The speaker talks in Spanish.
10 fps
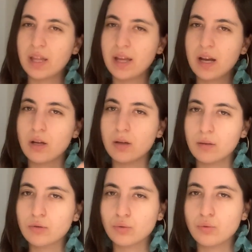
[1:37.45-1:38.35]
idea
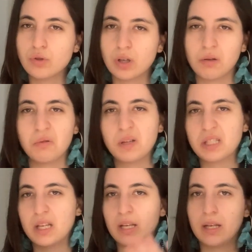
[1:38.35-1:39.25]
suya, no va a
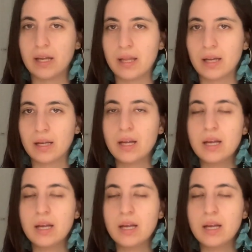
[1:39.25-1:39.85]
ser nada